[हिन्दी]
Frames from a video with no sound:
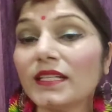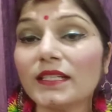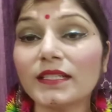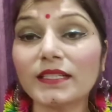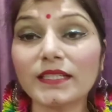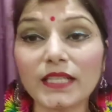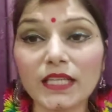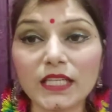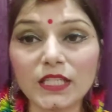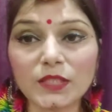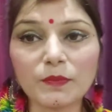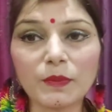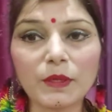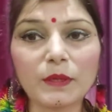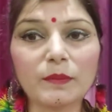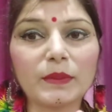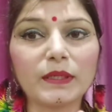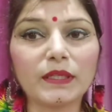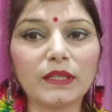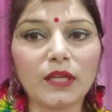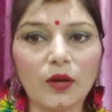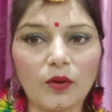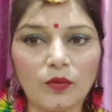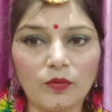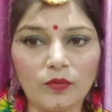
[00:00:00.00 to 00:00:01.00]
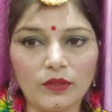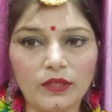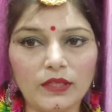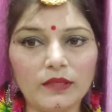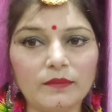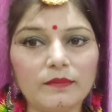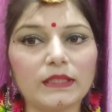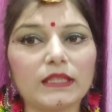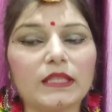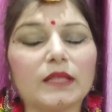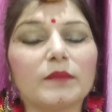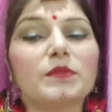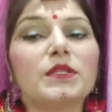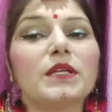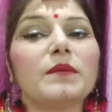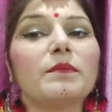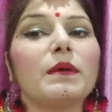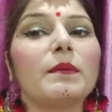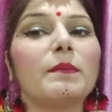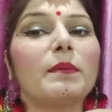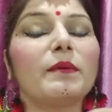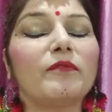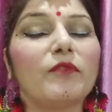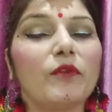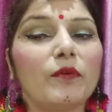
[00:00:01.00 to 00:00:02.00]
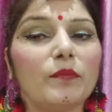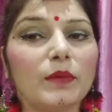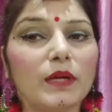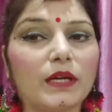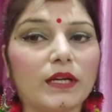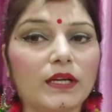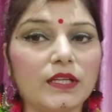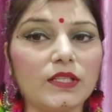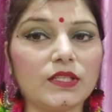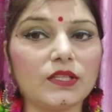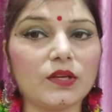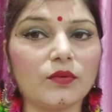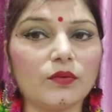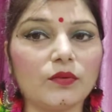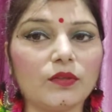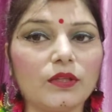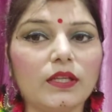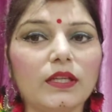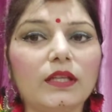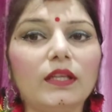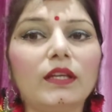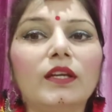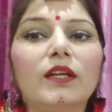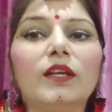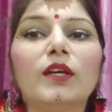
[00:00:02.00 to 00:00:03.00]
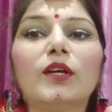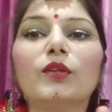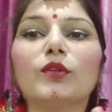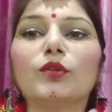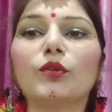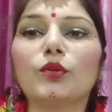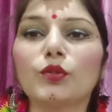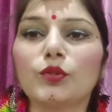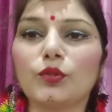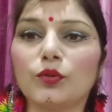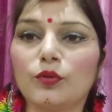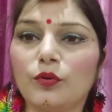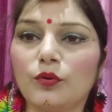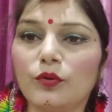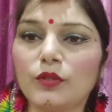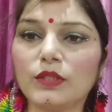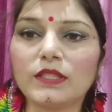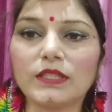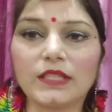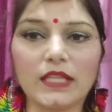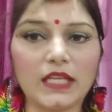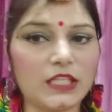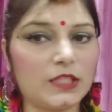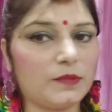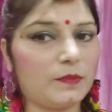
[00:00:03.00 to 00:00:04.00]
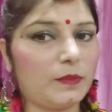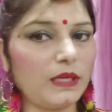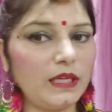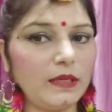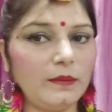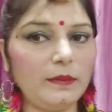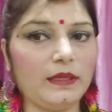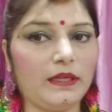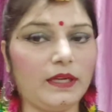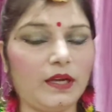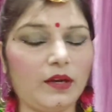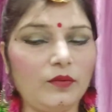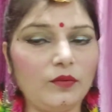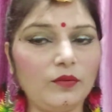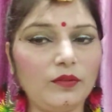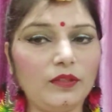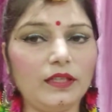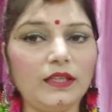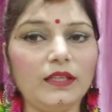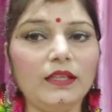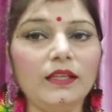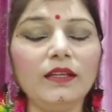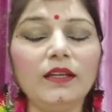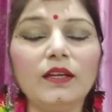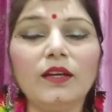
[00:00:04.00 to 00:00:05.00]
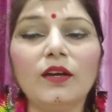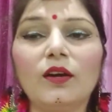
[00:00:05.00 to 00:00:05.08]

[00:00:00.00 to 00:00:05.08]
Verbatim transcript: स्टेज पर बिठाऊंगी मतलब जब मैं परफॉर्म करने जाऊंगी तो इसको स्टेज पर ही बिठाऊंगी